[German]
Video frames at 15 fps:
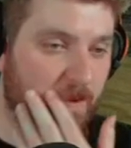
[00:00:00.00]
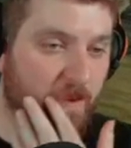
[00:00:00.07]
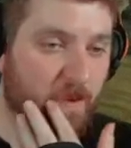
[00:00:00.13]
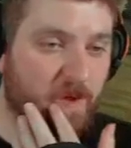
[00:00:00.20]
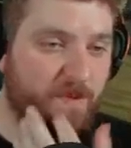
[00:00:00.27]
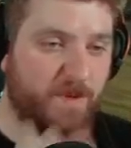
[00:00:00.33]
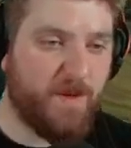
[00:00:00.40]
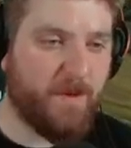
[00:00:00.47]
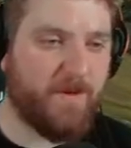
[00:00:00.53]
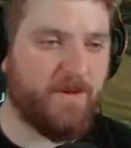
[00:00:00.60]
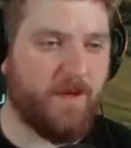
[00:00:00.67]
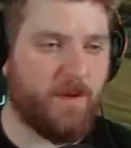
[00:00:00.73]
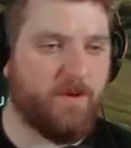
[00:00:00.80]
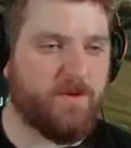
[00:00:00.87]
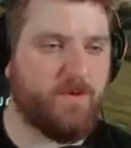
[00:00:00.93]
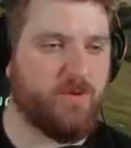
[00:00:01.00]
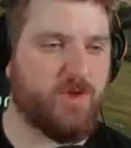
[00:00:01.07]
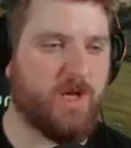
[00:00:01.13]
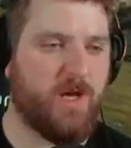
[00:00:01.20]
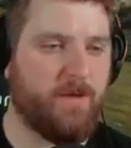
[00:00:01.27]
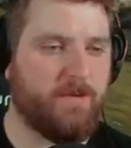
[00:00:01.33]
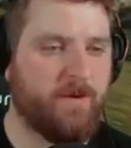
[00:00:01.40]
So, jetzt bin ich aber raus. Ich muss
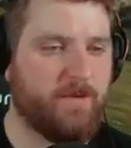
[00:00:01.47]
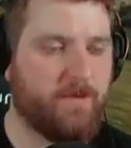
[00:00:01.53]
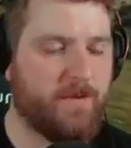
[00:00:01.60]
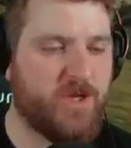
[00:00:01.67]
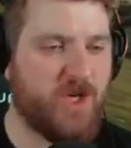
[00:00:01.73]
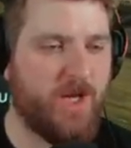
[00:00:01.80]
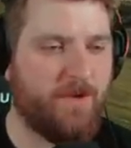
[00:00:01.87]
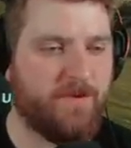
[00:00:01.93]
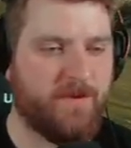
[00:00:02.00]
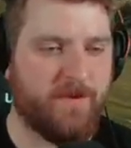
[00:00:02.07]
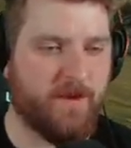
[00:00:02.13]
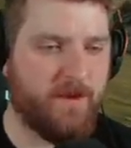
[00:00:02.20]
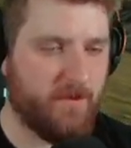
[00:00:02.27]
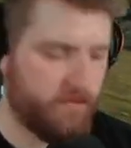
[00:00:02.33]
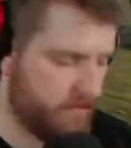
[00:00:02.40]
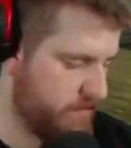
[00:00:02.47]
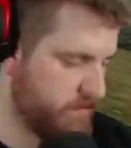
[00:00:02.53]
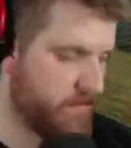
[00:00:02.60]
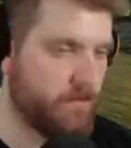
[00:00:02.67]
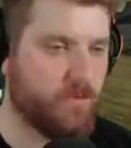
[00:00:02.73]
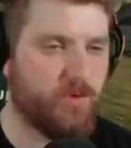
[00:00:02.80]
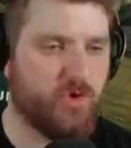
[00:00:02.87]
schlafen. Was? Schlafenszeit?
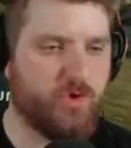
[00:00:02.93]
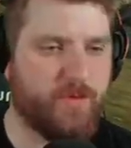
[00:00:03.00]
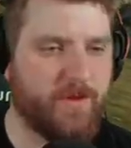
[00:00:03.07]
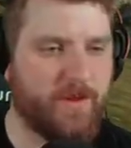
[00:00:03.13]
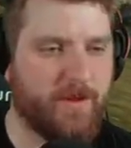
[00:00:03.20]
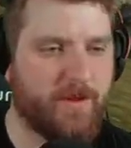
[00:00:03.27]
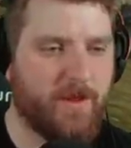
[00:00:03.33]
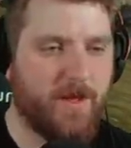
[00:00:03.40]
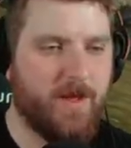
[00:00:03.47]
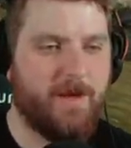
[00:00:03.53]
Schwierig.